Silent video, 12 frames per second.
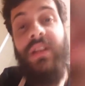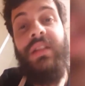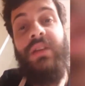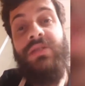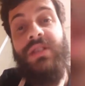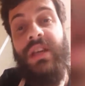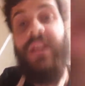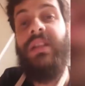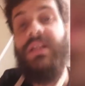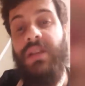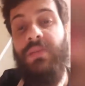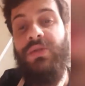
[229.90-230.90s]
tenho
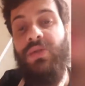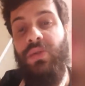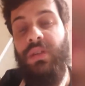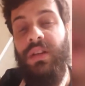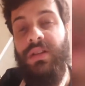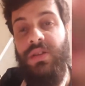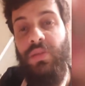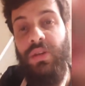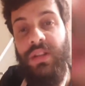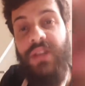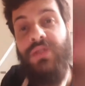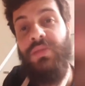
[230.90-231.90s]
certeza absoluta que se eu
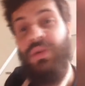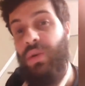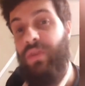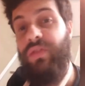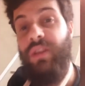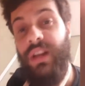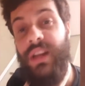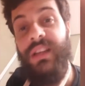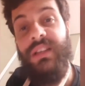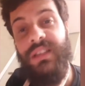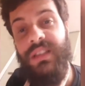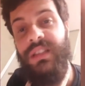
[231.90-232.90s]
botasse o microfone ali
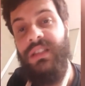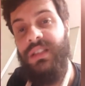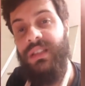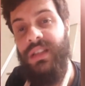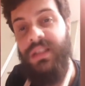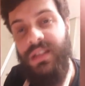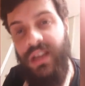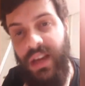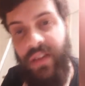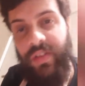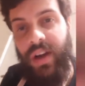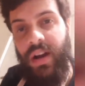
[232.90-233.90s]
e insistisse, você
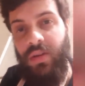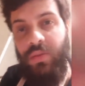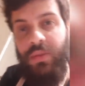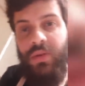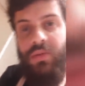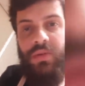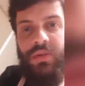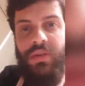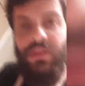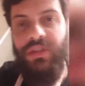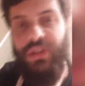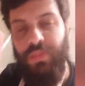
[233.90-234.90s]
ia falar comigo,
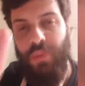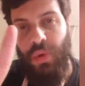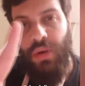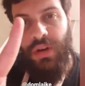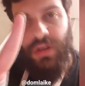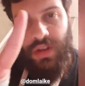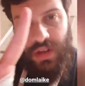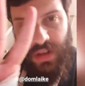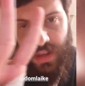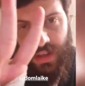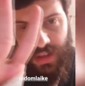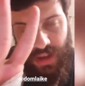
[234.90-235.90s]
de boa.
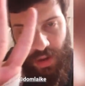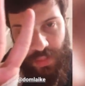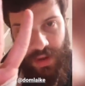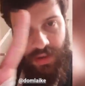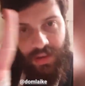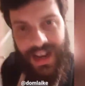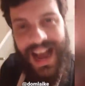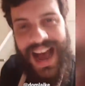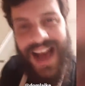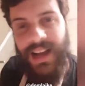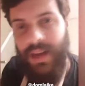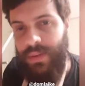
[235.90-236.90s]
Então, mano,
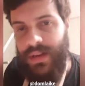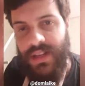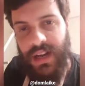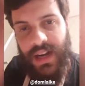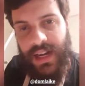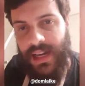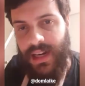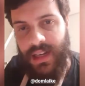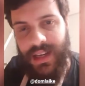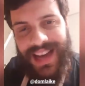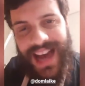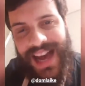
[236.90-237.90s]
caga pra essa galera
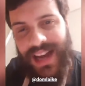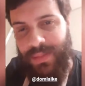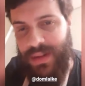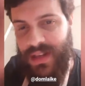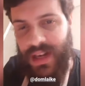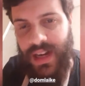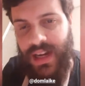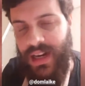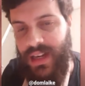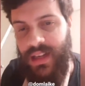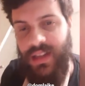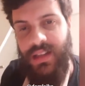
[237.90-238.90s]
aí, caga pra essa galera
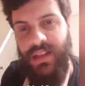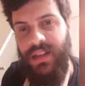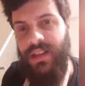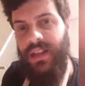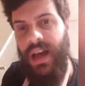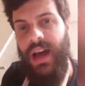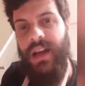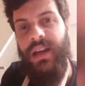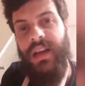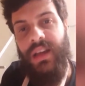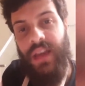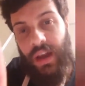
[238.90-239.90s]
aí,
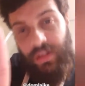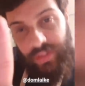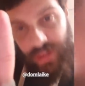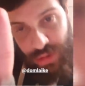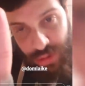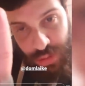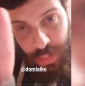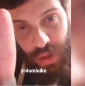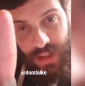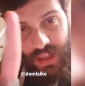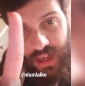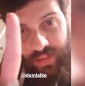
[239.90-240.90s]
tá? Quero ver se os
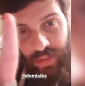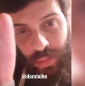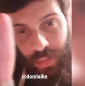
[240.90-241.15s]
portais vão